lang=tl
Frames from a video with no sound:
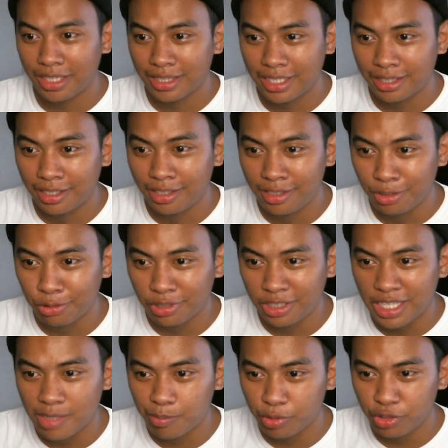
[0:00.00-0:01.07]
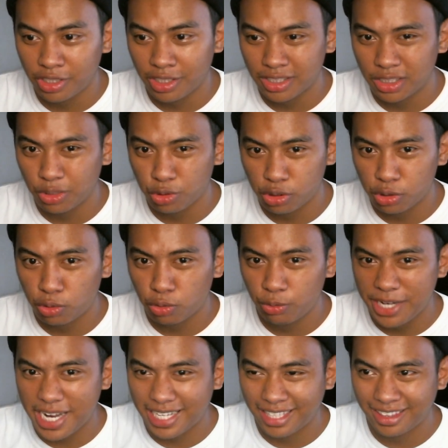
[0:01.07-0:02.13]
natin, hindi ko tinapos eh, kasi gusto ko
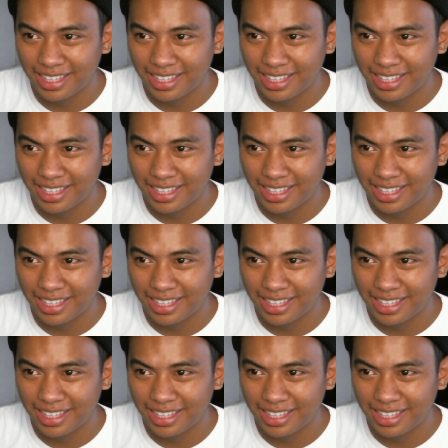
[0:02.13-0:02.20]
reakan